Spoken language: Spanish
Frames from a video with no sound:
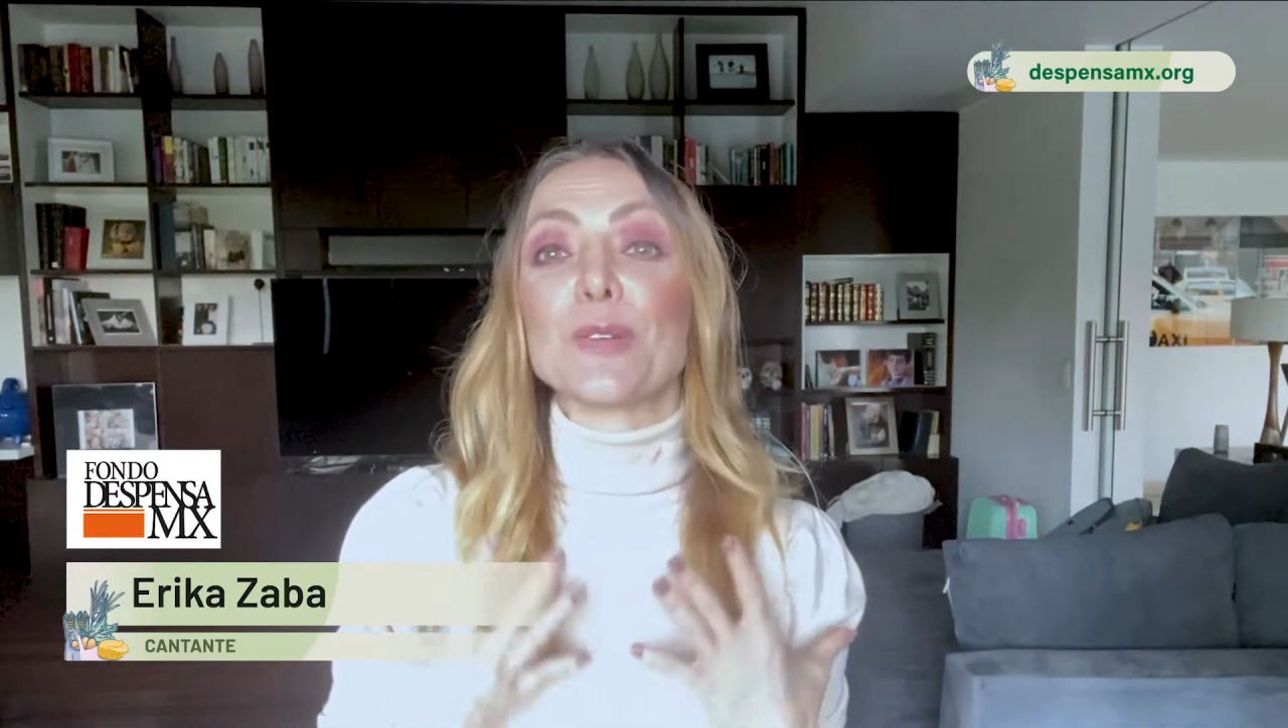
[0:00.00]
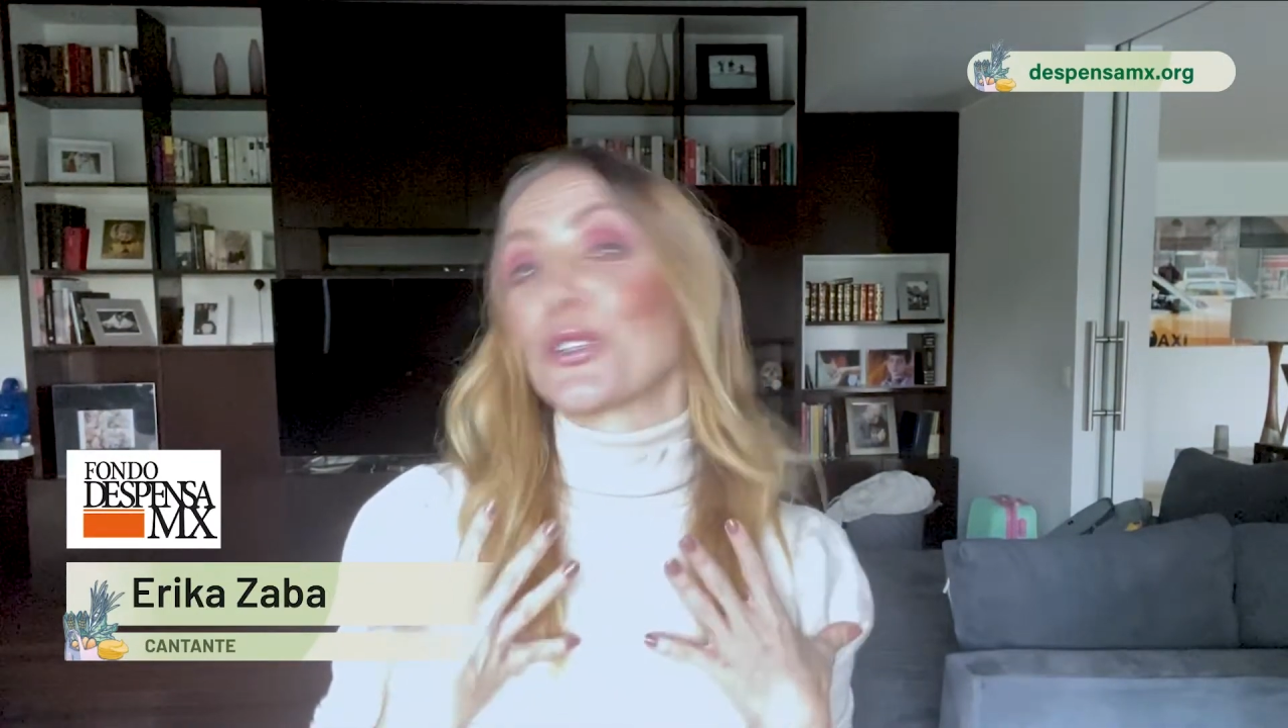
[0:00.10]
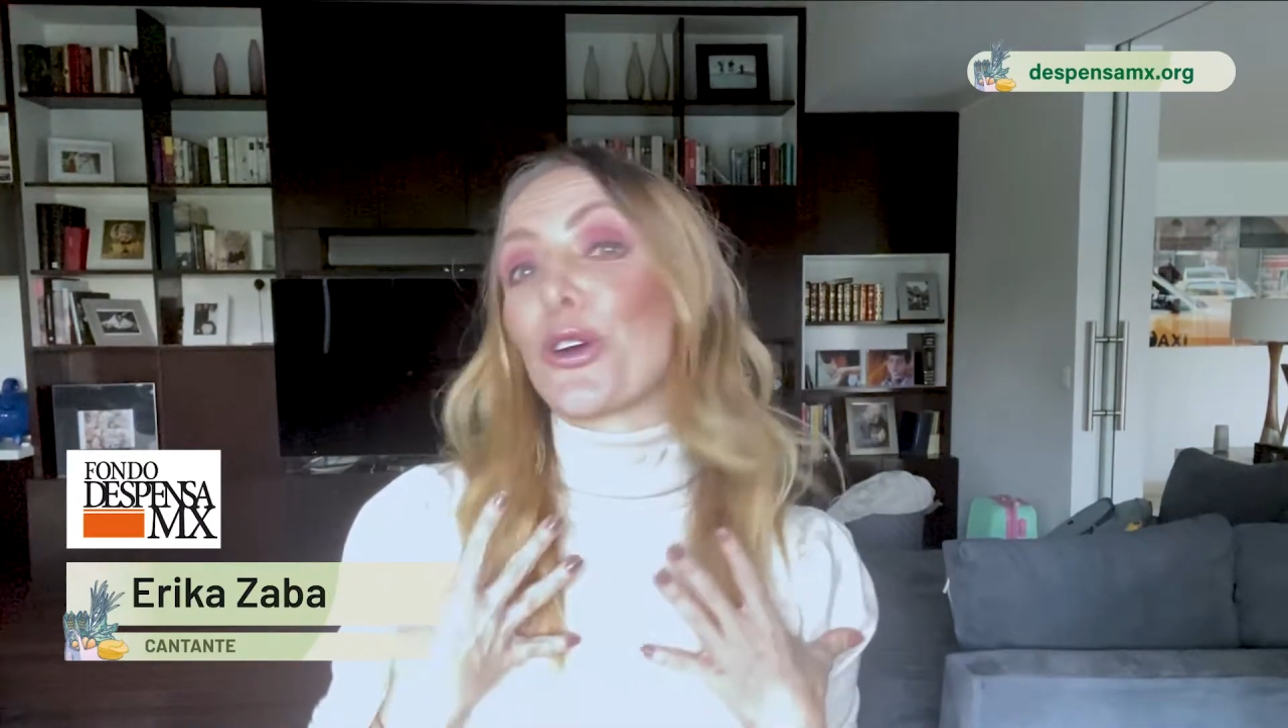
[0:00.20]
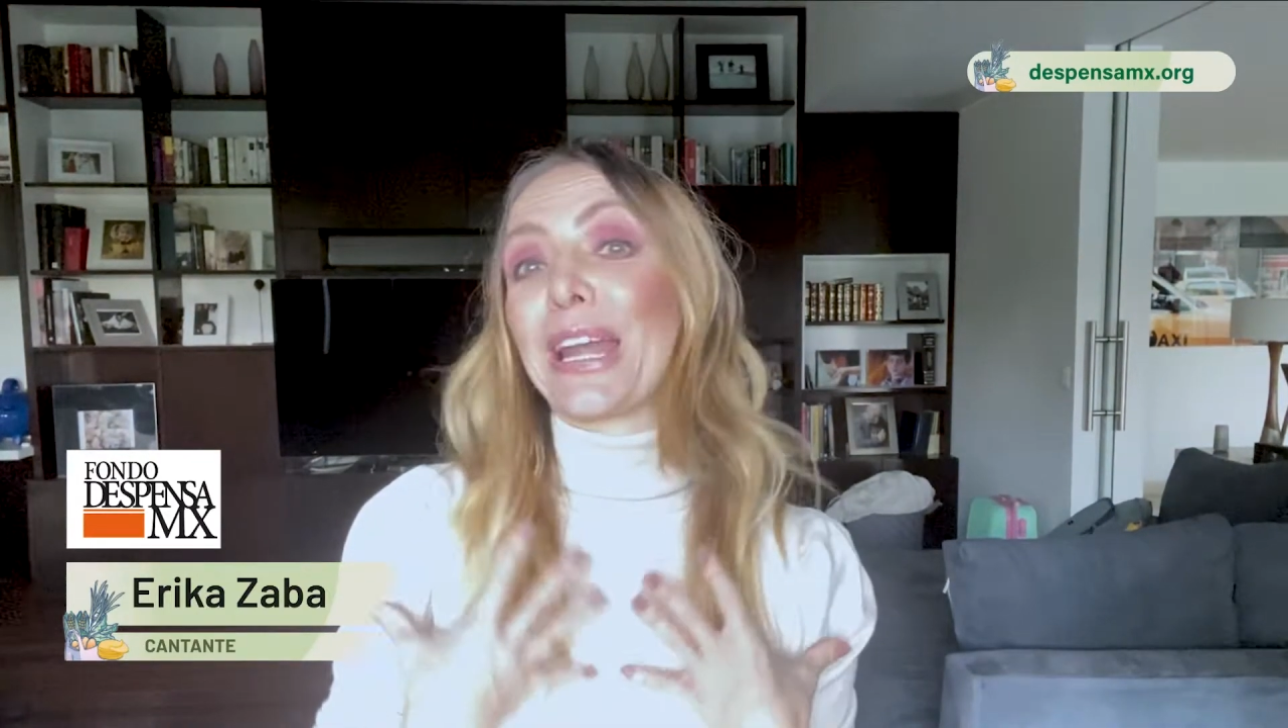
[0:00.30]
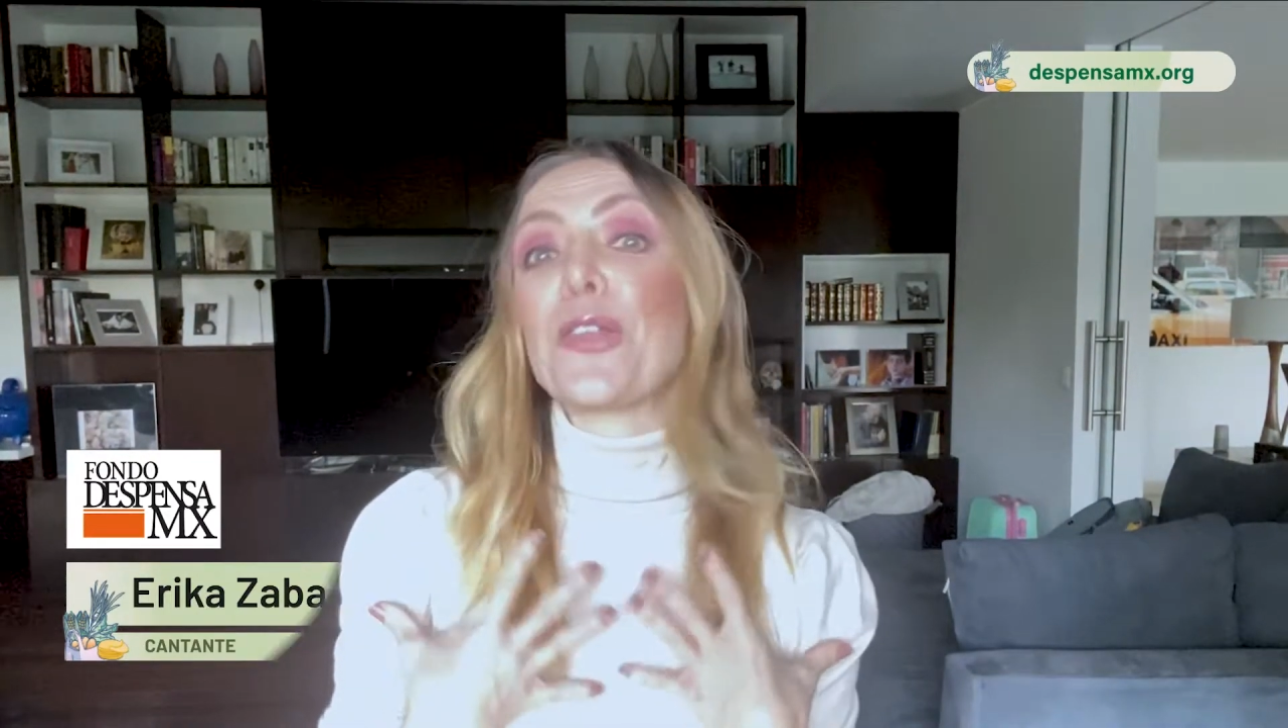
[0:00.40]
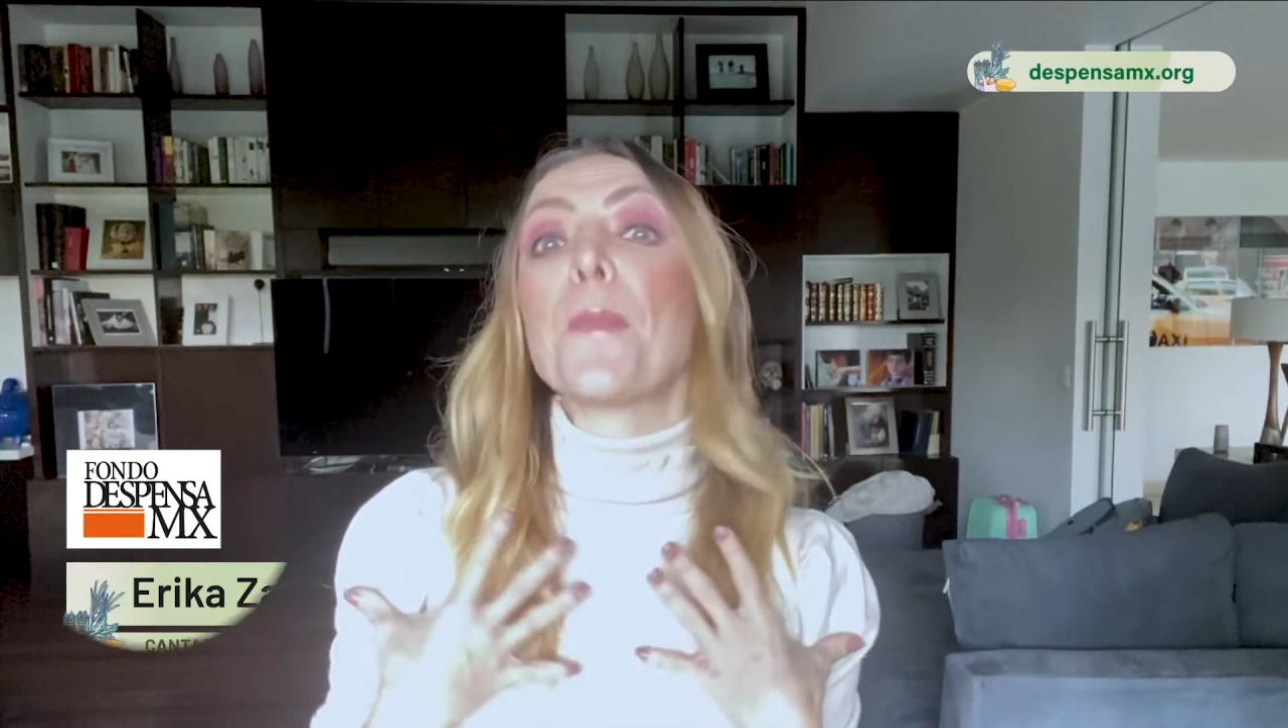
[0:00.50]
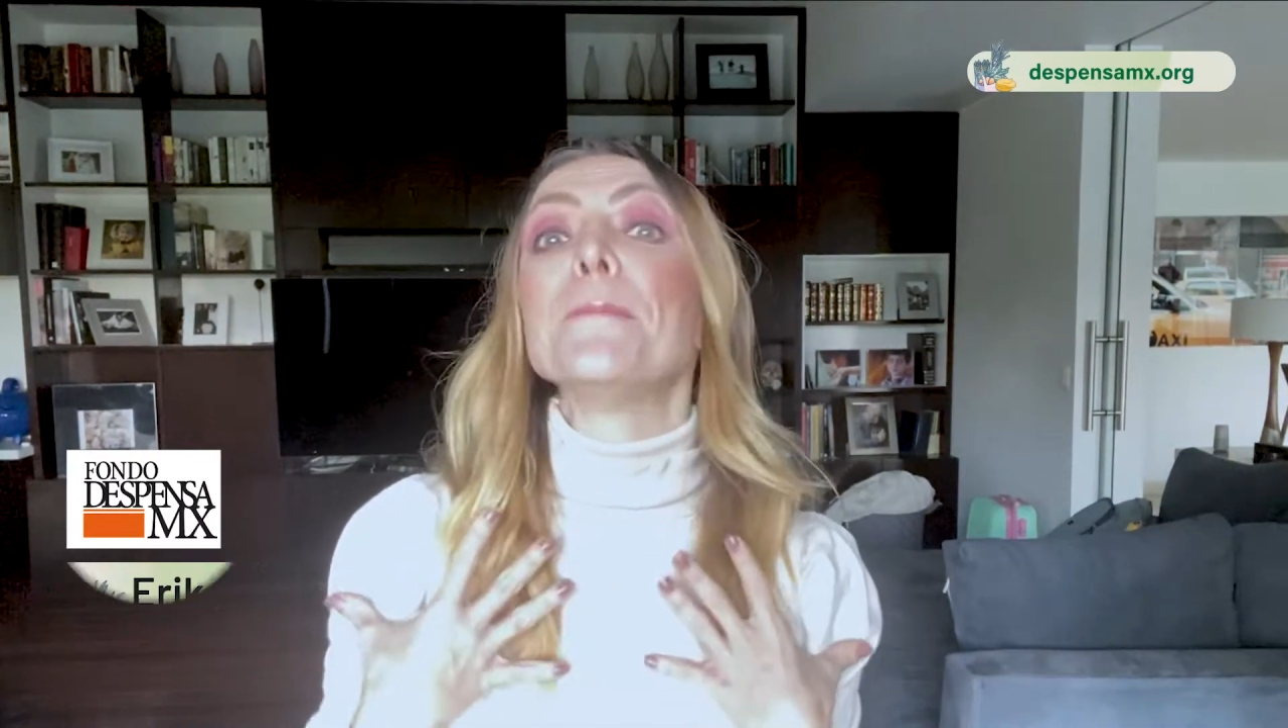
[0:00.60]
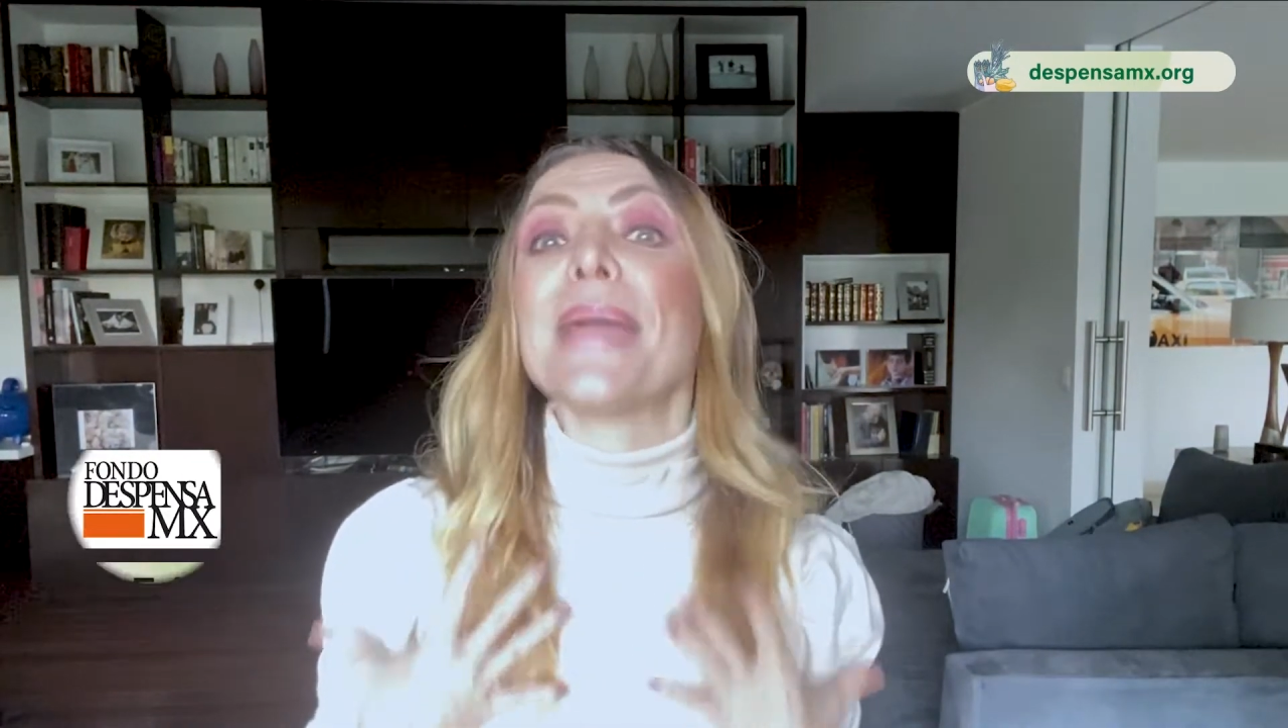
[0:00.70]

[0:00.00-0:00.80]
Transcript: de nuestro querido